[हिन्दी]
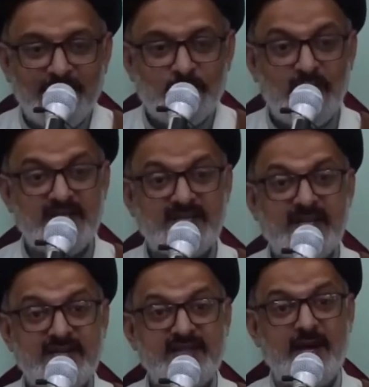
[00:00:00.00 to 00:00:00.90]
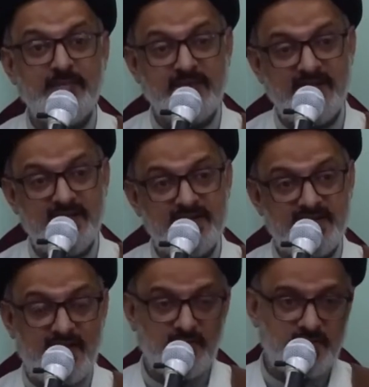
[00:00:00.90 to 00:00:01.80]
तो इसके सामने
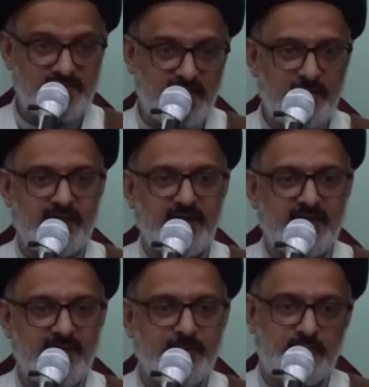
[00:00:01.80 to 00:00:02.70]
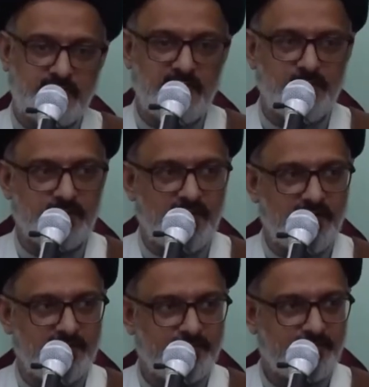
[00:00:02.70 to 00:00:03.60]
इंसान को सब्र करना मुश्किल होता
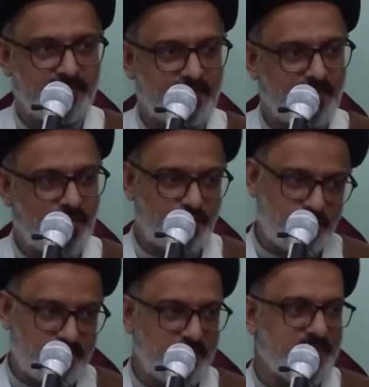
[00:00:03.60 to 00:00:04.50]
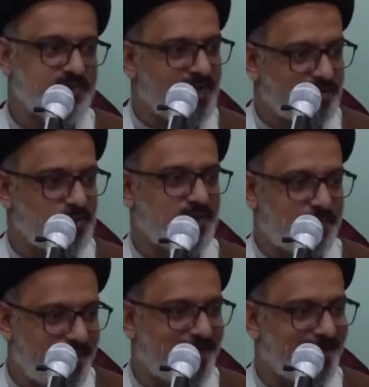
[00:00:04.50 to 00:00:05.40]
है और रोज़े में इंसान को
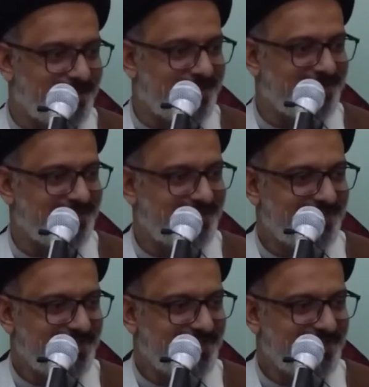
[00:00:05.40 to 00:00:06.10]
सब्र ही करना है